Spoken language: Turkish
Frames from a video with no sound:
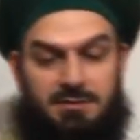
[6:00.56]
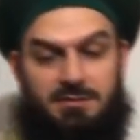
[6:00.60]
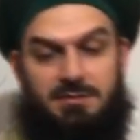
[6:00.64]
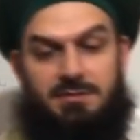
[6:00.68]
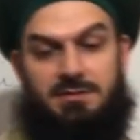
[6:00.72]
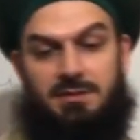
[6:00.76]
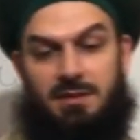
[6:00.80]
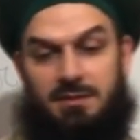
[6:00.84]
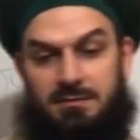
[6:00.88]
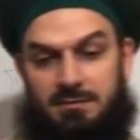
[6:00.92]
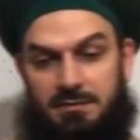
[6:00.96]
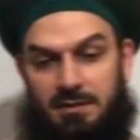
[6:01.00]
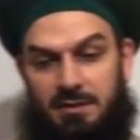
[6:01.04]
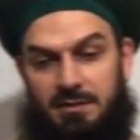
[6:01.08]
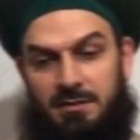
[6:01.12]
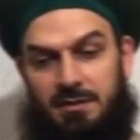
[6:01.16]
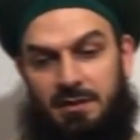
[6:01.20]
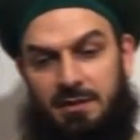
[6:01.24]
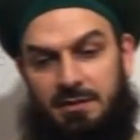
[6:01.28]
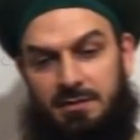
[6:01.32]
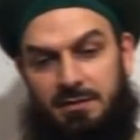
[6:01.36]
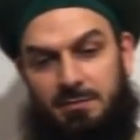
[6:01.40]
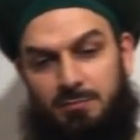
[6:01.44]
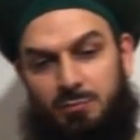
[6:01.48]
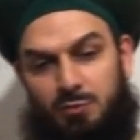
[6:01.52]
insanlar,
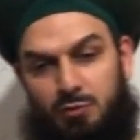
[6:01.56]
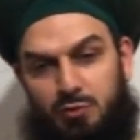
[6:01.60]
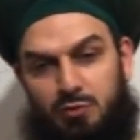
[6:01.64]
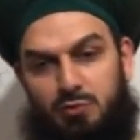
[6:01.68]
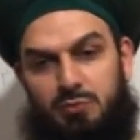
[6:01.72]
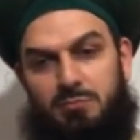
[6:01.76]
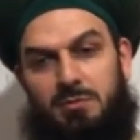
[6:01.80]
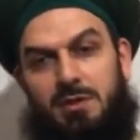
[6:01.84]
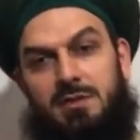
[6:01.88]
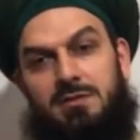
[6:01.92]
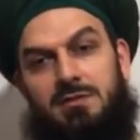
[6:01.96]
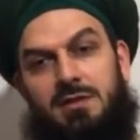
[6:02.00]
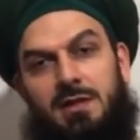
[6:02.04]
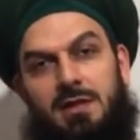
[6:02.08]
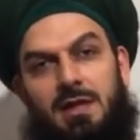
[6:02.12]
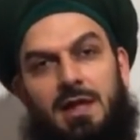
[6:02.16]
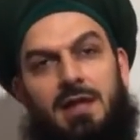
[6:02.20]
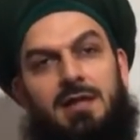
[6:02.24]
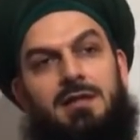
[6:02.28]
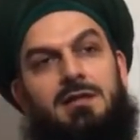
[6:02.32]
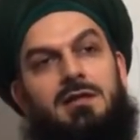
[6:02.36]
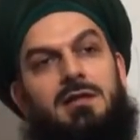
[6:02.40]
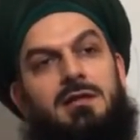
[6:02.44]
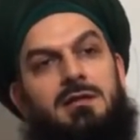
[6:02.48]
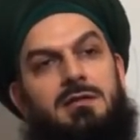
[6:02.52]
hani Müslümanlar
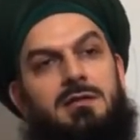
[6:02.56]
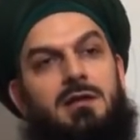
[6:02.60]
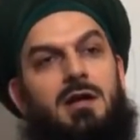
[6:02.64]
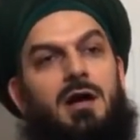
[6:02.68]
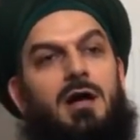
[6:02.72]
ellerini